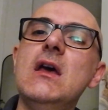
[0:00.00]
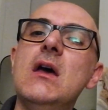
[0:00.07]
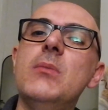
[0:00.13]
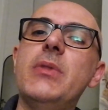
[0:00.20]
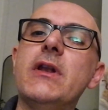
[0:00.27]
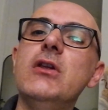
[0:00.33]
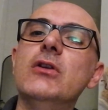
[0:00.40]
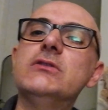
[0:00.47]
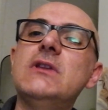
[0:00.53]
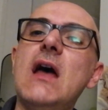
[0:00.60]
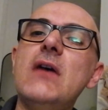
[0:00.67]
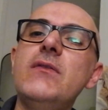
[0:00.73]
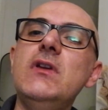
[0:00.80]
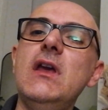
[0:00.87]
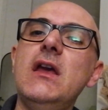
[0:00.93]
per gli
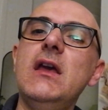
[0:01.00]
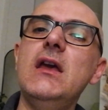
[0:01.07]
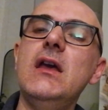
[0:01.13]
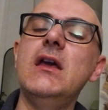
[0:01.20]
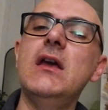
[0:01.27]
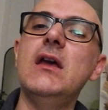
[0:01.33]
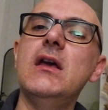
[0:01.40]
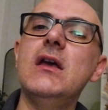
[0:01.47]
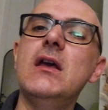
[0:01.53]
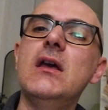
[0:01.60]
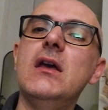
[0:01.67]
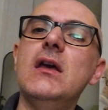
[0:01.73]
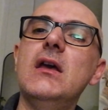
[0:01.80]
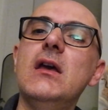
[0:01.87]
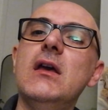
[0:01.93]
ottavi
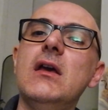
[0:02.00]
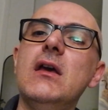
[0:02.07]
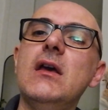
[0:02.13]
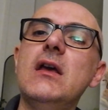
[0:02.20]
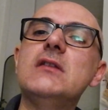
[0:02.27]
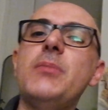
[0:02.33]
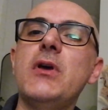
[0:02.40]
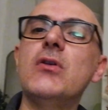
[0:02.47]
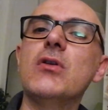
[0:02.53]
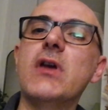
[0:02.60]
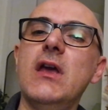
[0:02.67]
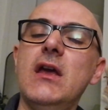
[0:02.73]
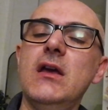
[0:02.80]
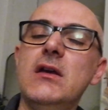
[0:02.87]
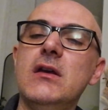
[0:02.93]
e, e spero
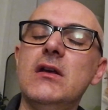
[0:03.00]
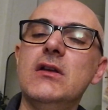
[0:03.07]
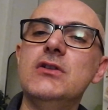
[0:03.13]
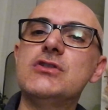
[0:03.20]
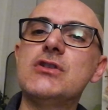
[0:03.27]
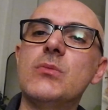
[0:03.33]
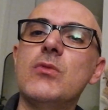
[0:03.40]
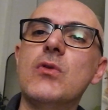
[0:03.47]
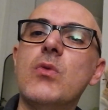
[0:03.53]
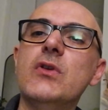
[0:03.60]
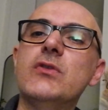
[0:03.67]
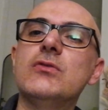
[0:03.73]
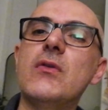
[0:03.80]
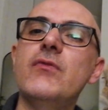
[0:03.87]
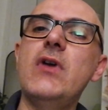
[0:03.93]
che eh, diciamo,
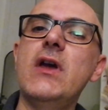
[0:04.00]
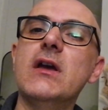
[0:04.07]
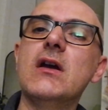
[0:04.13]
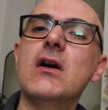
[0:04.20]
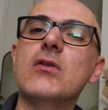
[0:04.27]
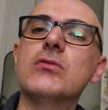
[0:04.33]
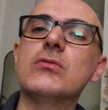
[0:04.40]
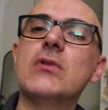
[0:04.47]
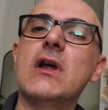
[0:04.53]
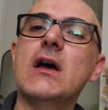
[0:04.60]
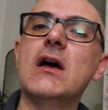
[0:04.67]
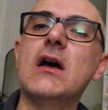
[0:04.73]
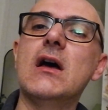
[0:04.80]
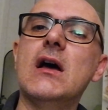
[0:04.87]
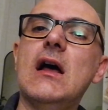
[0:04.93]
questo avvenga con
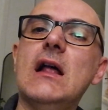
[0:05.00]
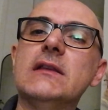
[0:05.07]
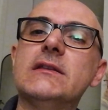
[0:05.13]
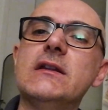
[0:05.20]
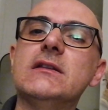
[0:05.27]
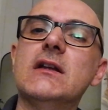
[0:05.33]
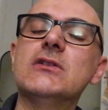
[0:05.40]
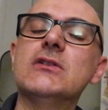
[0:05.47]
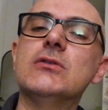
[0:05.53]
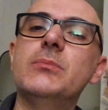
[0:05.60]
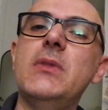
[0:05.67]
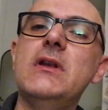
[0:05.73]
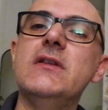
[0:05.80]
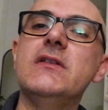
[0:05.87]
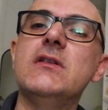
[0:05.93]
una altrettanto
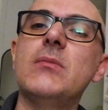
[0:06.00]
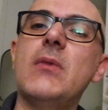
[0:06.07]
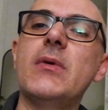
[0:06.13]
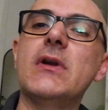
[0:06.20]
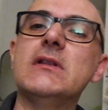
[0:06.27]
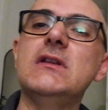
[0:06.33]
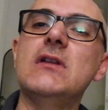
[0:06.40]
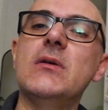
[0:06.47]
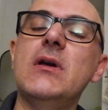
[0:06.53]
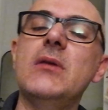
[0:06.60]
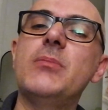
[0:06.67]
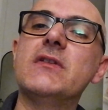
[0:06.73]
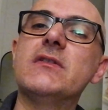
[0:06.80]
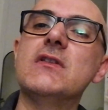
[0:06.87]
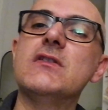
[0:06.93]
bellissima partita e
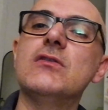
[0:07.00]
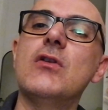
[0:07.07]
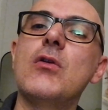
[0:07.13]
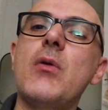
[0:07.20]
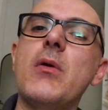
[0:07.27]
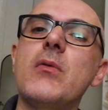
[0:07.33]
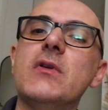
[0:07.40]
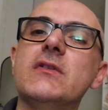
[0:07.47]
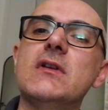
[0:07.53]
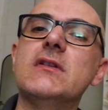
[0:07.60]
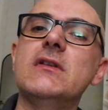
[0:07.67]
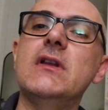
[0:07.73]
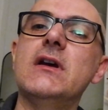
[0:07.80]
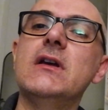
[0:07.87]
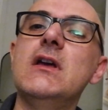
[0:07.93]
prestazione come questa
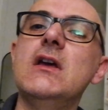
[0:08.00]
sera.